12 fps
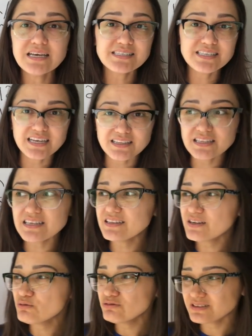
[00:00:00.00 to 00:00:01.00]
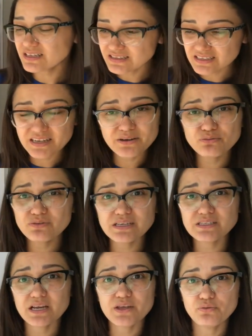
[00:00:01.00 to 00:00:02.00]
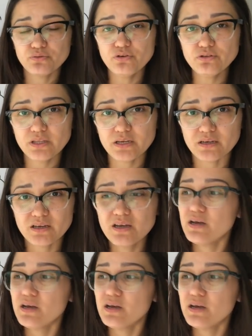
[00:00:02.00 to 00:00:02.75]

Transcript: Si a ti te gusta tener un desayunote,